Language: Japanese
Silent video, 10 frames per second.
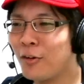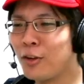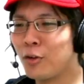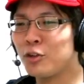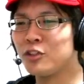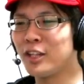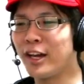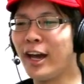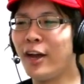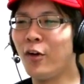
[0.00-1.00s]
これ途中
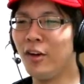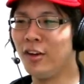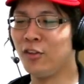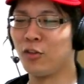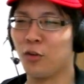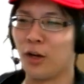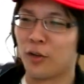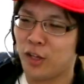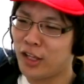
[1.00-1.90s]
で帰ろう。ちょっとあの、